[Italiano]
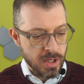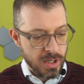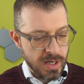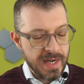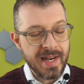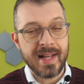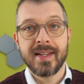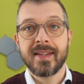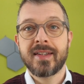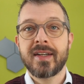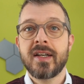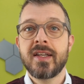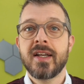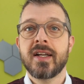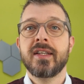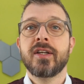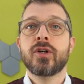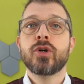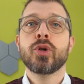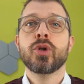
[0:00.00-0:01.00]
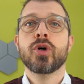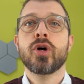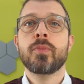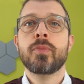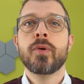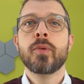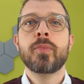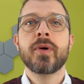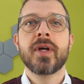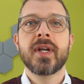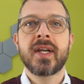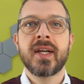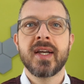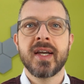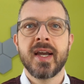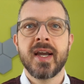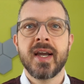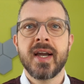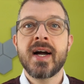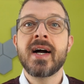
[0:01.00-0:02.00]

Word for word: l'altra gliela dico dopo perché